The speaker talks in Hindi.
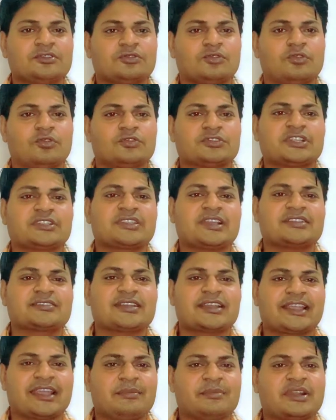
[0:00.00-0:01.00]
तो हो सकता है
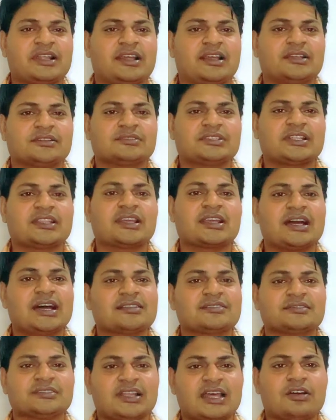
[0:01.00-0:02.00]
इसका कैमरा ज़्यादा
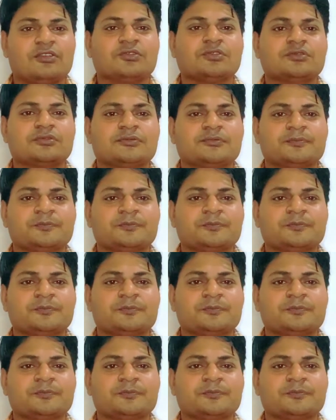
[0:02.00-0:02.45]
खास ना हो